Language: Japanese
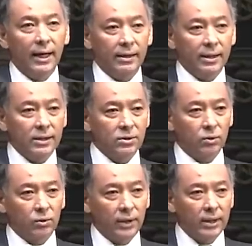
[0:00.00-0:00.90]
表す
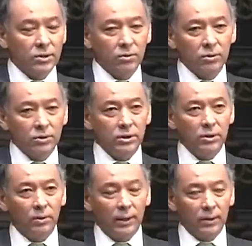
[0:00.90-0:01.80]
ことでその
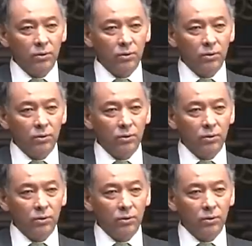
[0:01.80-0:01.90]
推論が